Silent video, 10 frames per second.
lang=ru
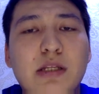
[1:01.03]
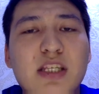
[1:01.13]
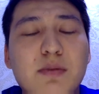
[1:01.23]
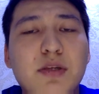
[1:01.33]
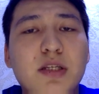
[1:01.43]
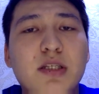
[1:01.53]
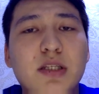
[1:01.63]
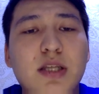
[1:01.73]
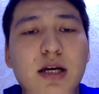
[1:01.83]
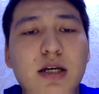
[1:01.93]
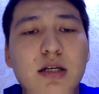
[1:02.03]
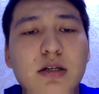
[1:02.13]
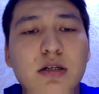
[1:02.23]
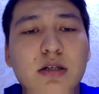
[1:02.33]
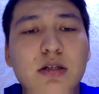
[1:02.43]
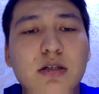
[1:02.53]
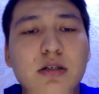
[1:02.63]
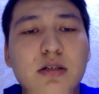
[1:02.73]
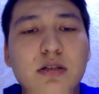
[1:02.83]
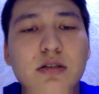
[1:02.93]
на самом деле это не так.
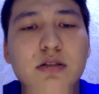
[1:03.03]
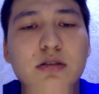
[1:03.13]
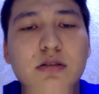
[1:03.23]
А,